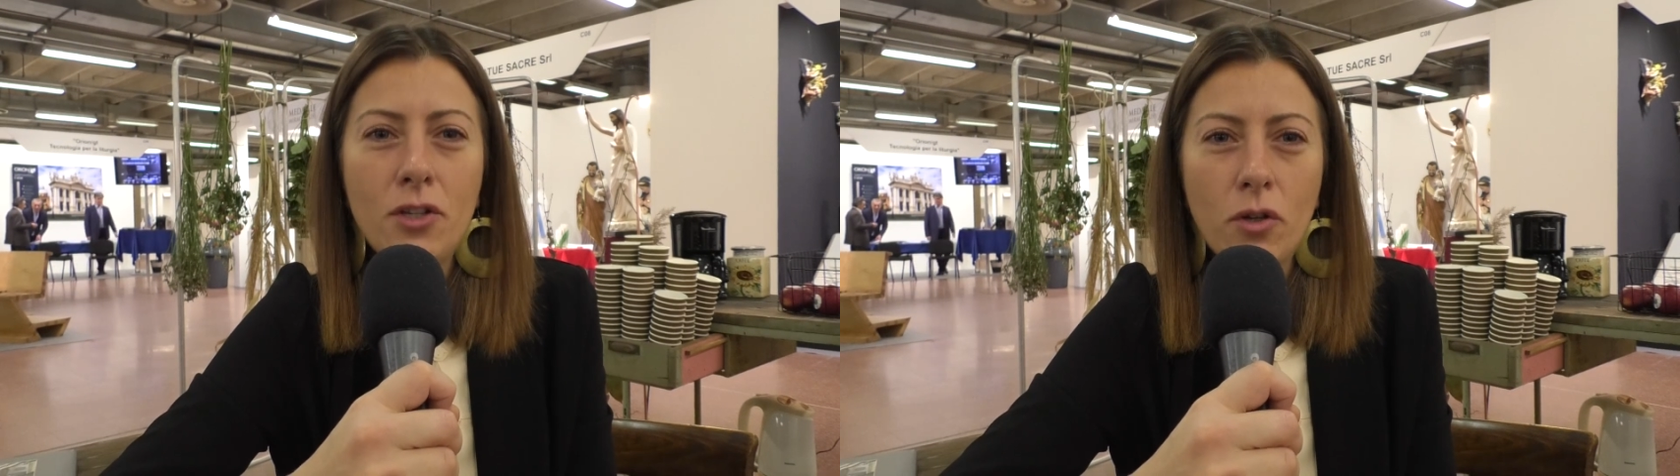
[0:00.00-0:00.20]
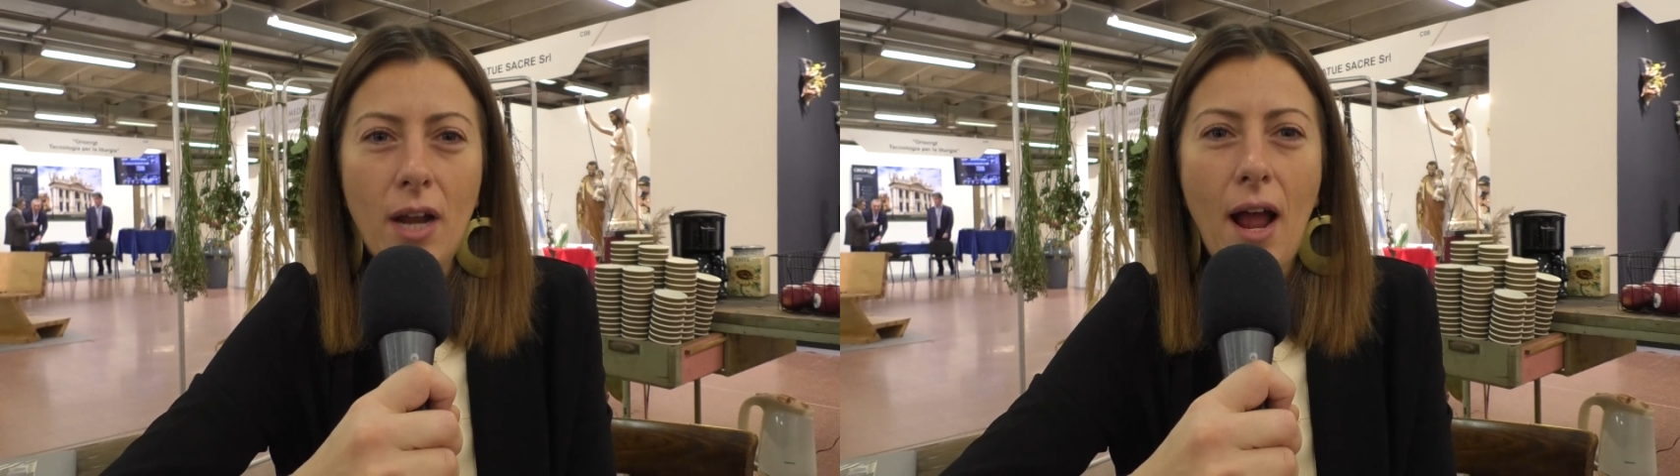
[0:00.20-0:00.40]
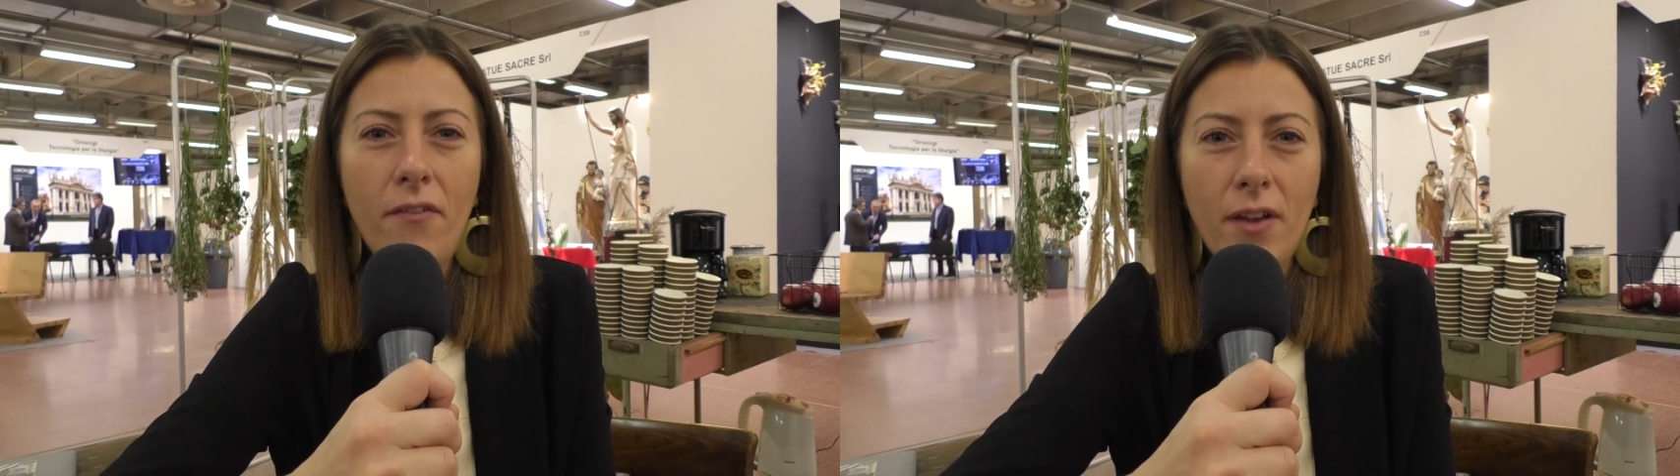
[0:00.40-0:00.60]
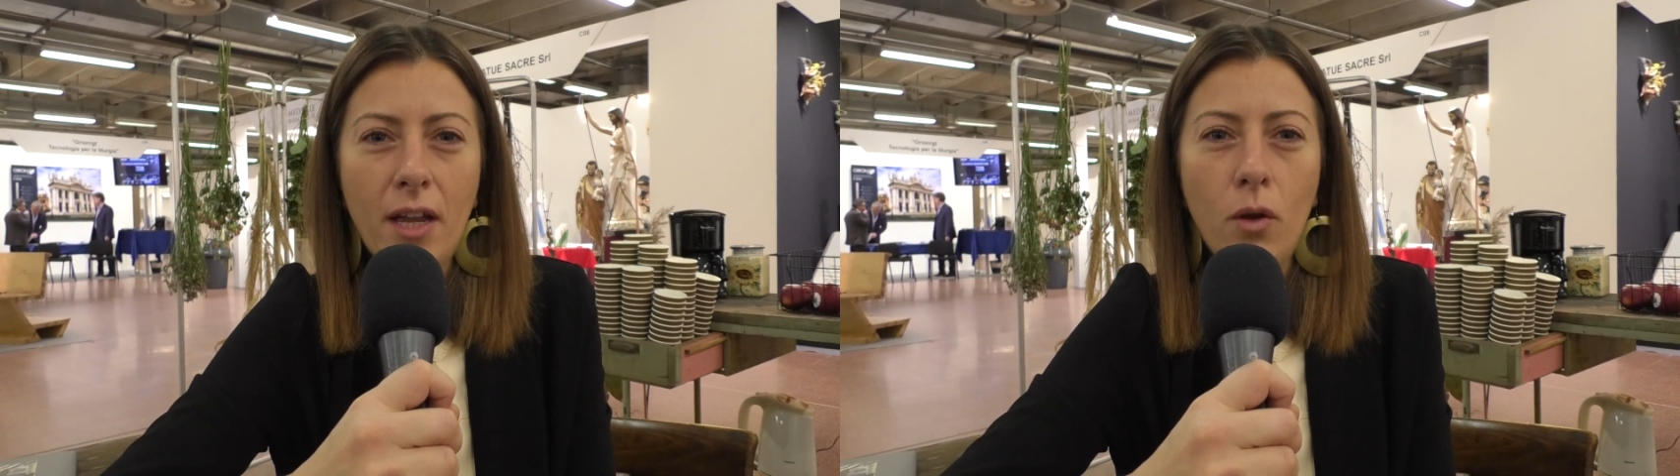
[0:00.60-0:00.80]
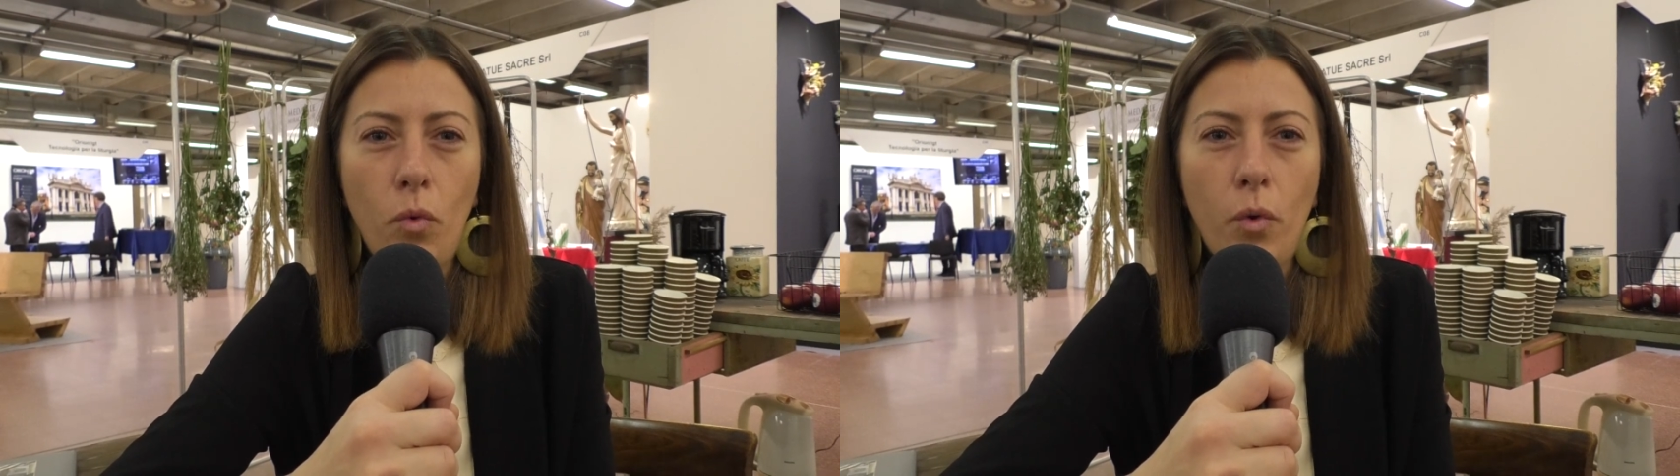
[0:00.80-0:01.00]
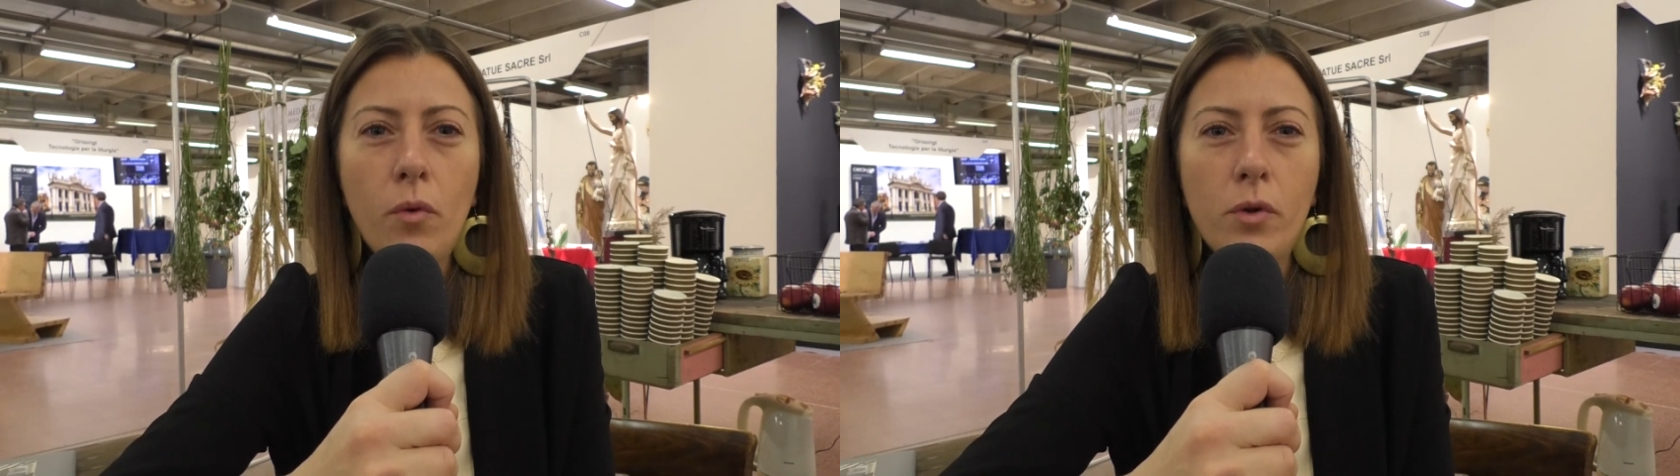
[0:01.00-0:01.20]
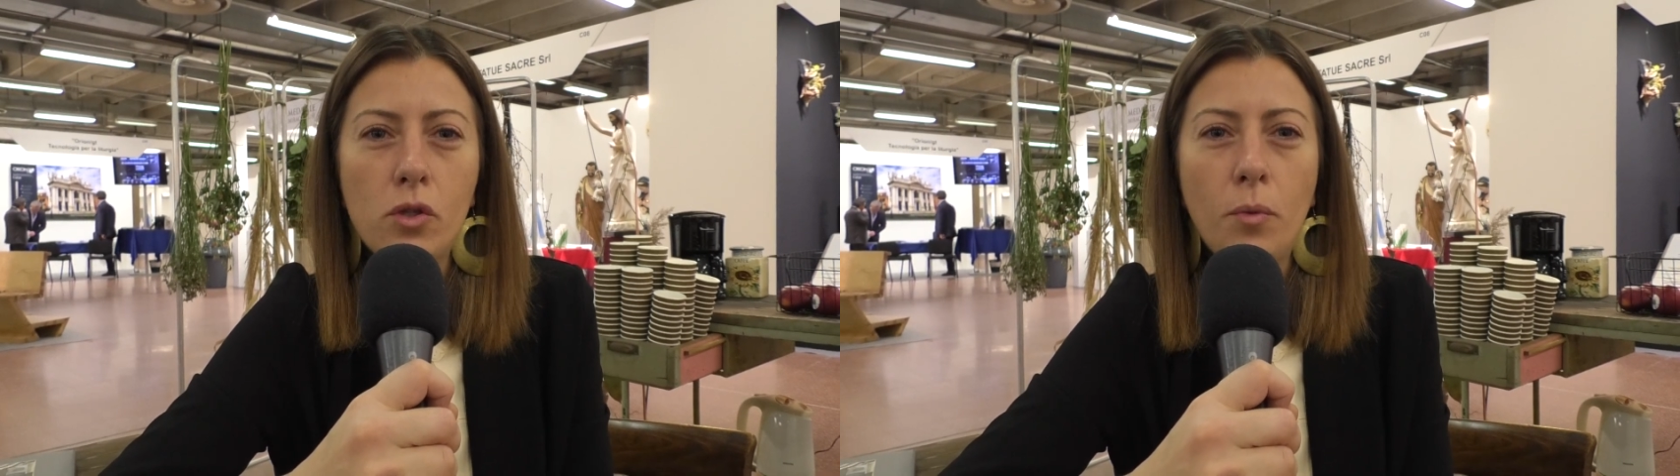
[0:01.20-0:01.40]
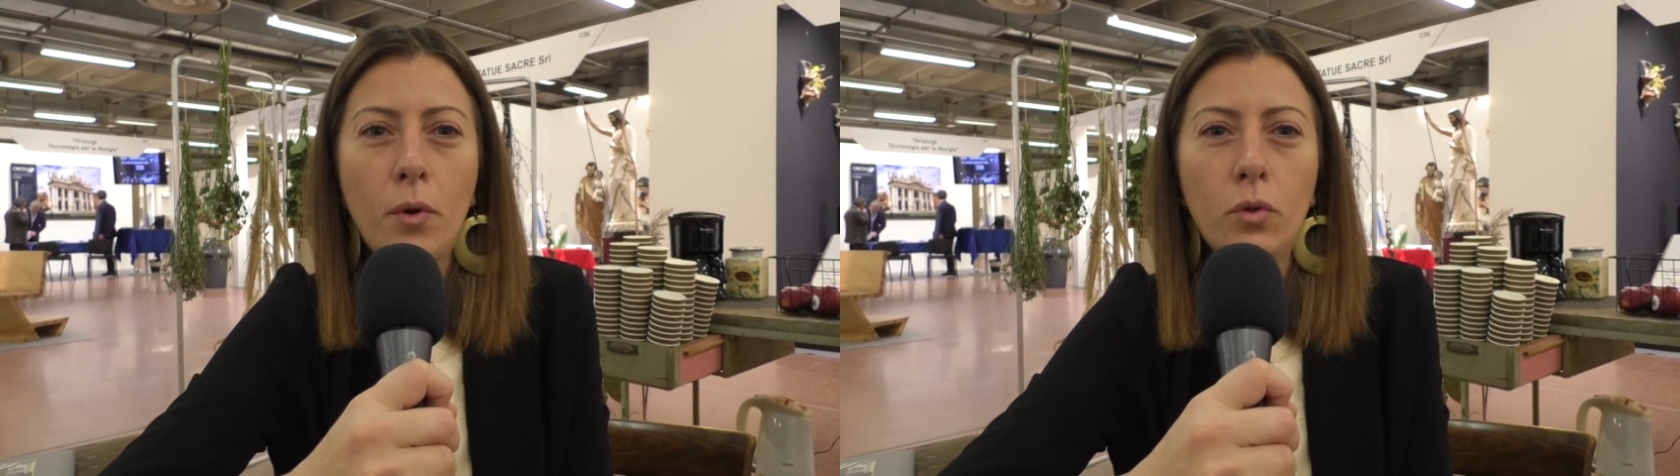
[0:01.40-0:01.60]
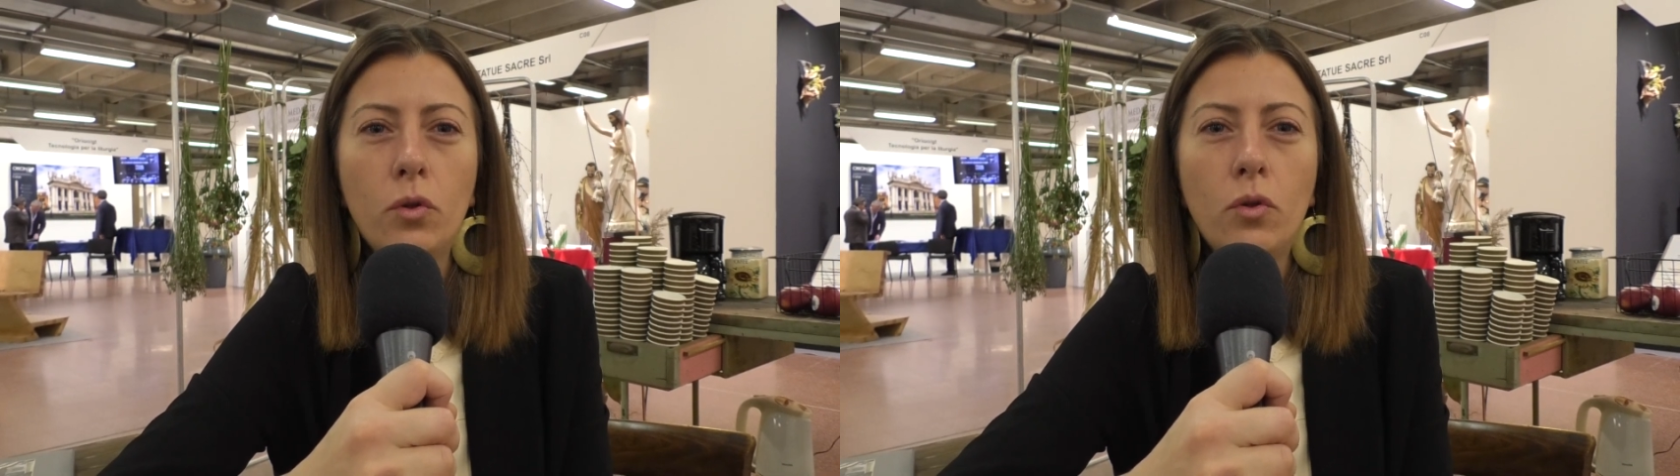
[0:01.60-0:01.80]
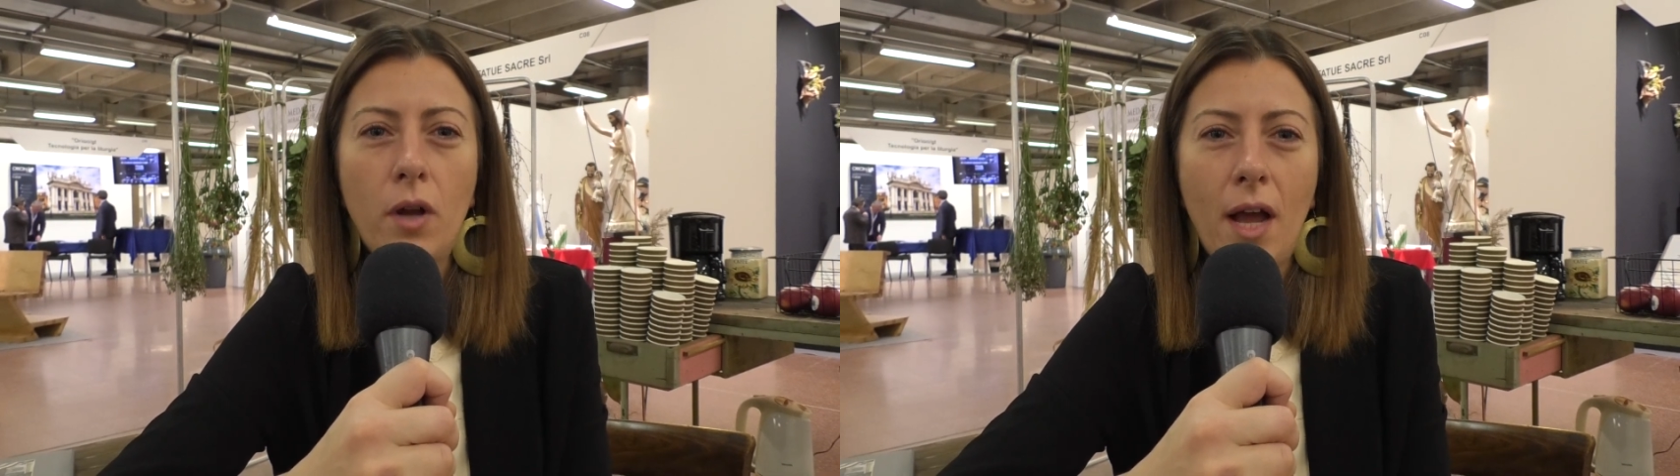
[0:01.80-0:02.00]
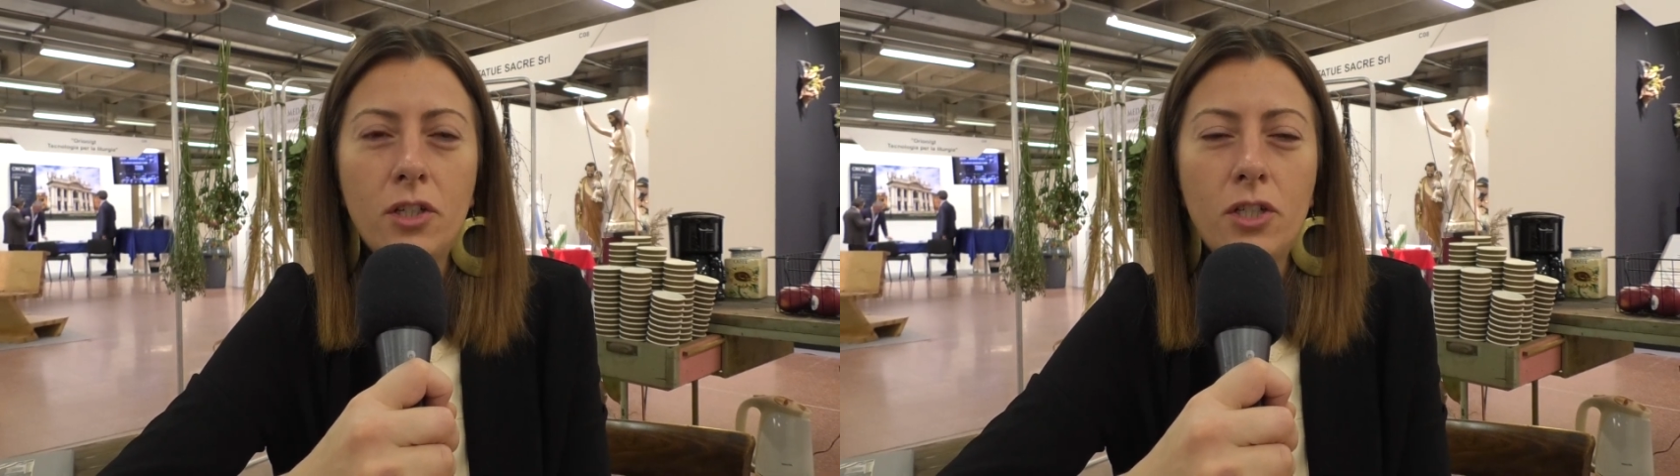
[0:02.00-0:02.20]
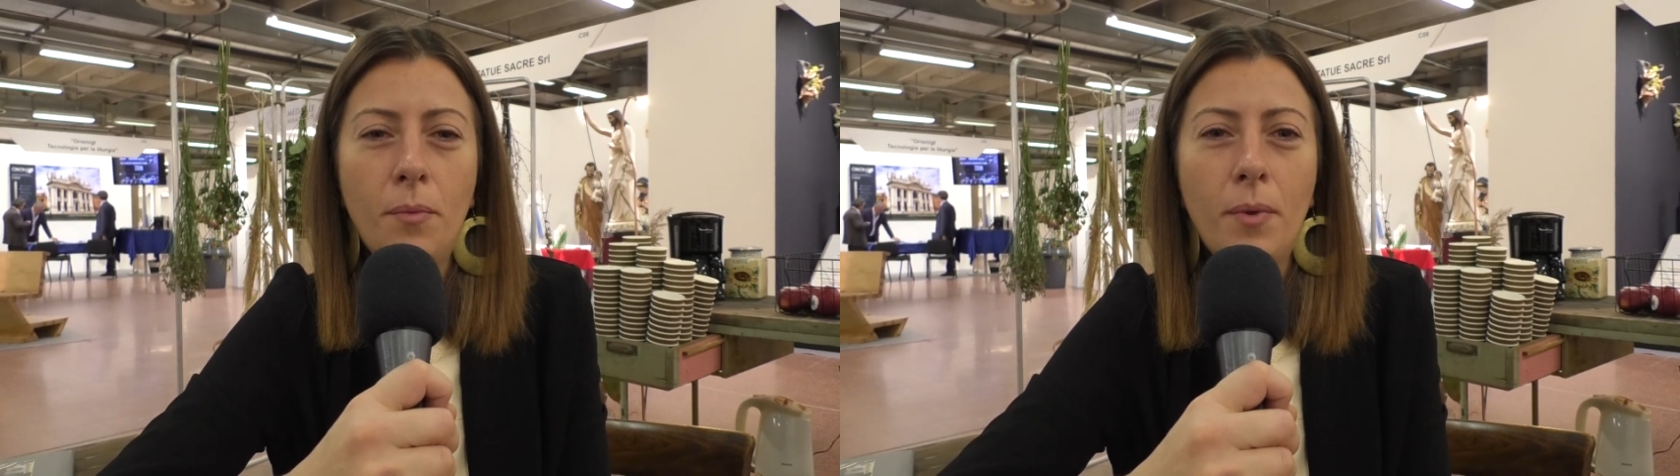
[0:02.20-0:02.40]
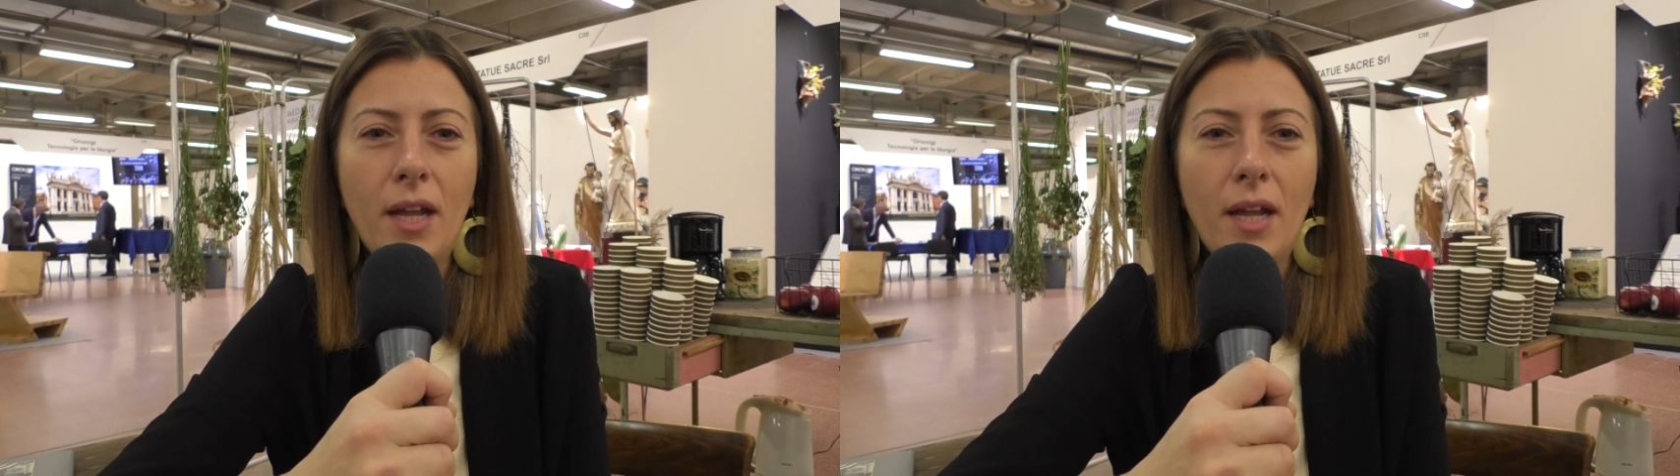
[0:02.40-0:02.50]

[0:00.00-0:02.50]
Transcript: eh, geografica in cui questo prodotto nasce,